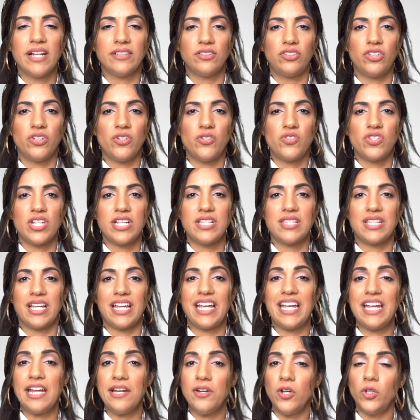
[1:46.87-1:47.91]
entonces
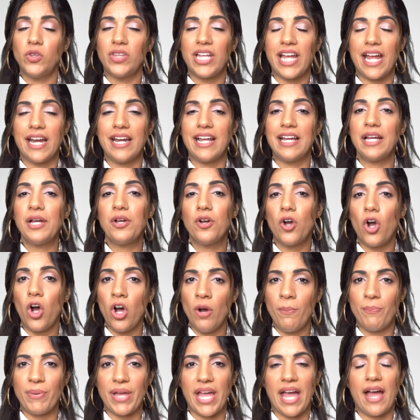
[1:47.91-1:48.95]
y no tienen
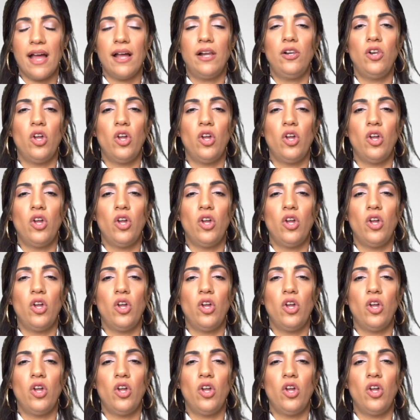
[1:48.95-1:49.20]
copia,